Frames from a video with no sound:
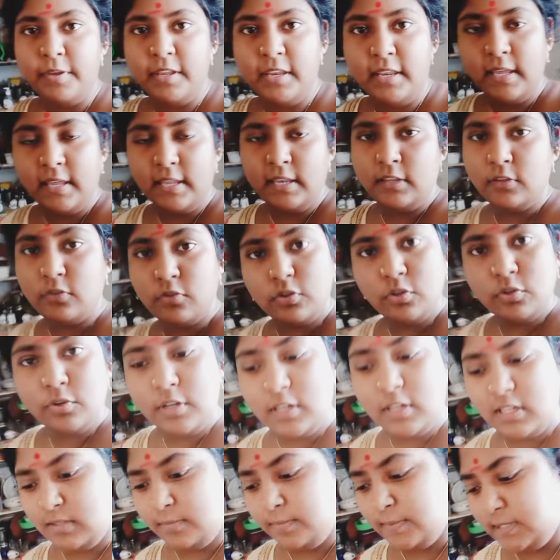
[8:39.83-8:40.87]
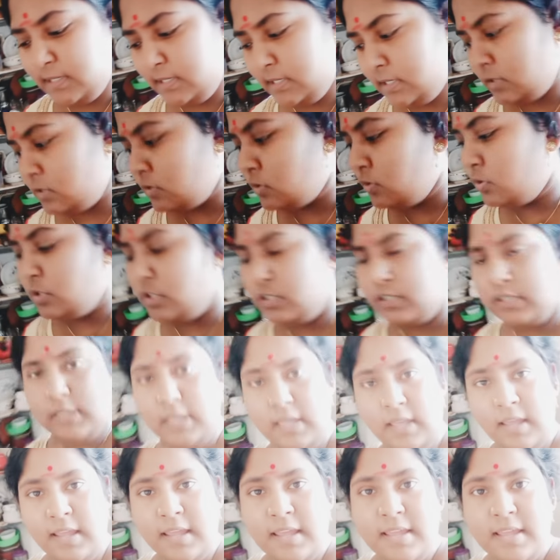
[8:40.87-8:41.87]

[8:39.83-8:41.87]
বিরিয়ানি যদিও রেসিপি শেয়ার করছি না